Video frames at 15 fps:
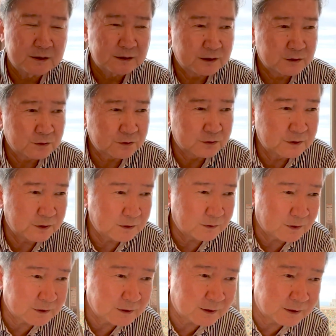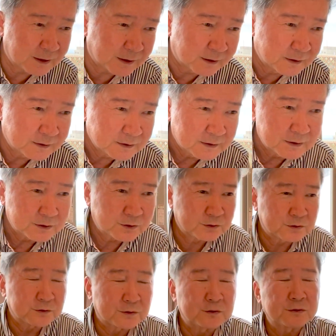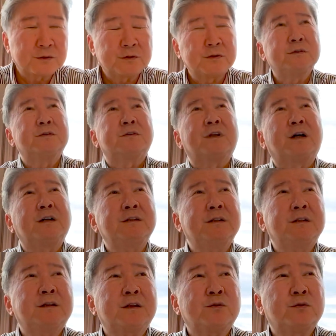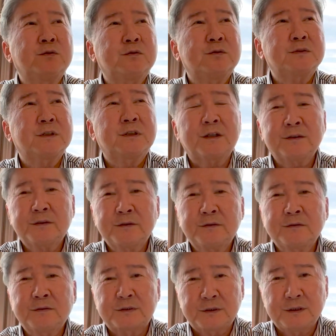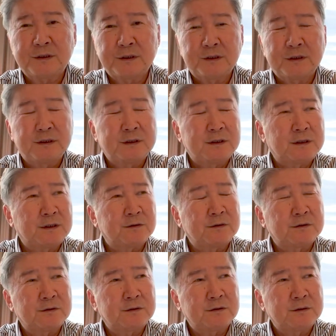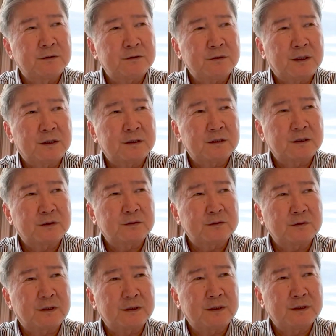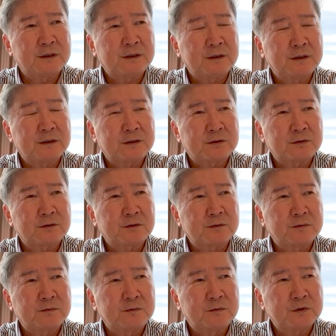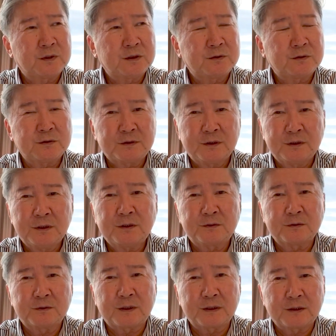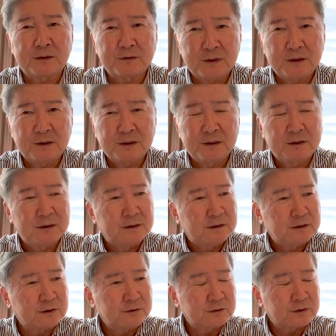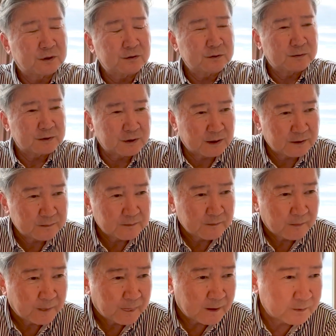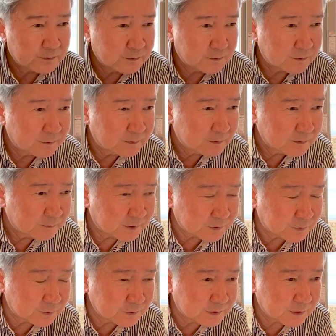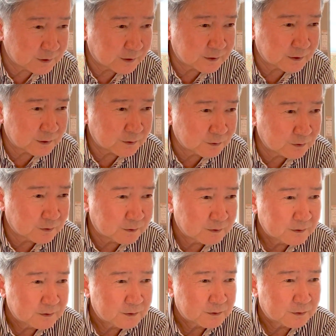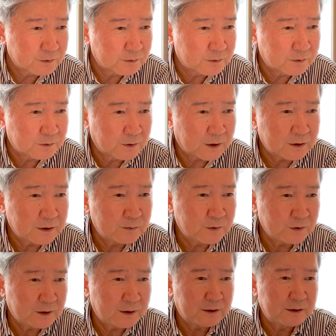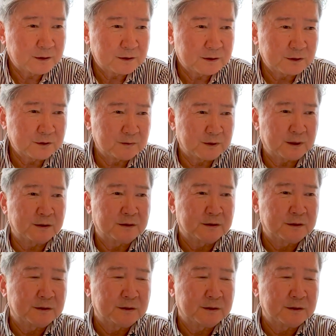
だちょっと自営の方はね、ちょっとその、来年から方向性変わってくるし、あの、いろんなことがね、この問題として出てくるわけだよね。で、あと例えばさ、あの、まあ、そう言っちゃなんだけど、このお金もね、例えば、